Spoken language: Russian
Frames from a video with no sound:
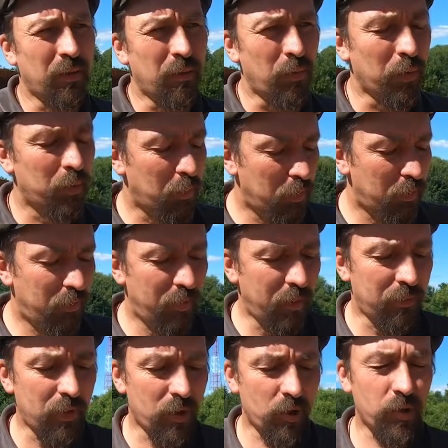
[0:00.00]
Вот, тут
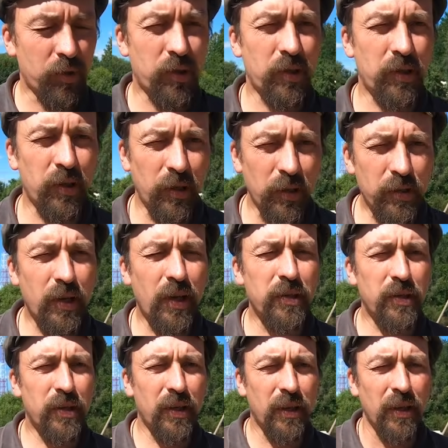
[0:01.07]
две вещи.
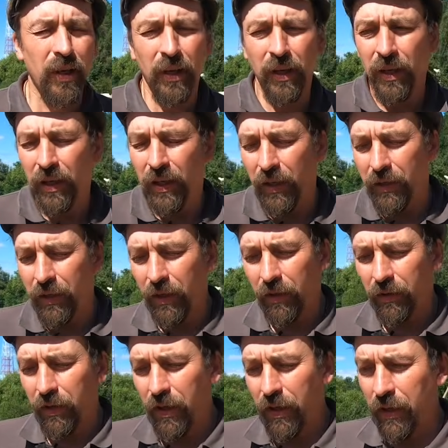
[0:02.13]
Социализация – это
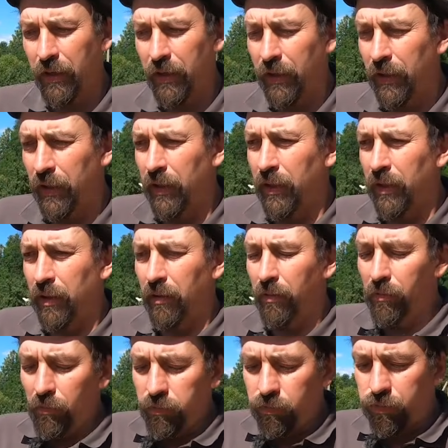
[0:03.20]
когда
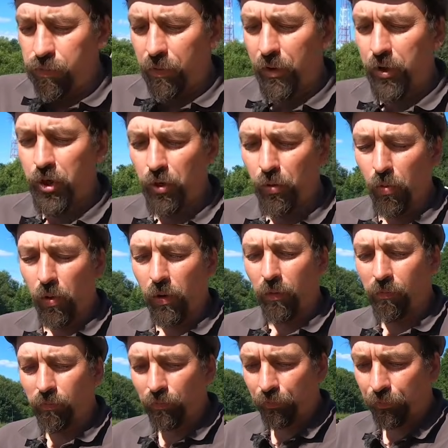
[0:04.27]
щенок,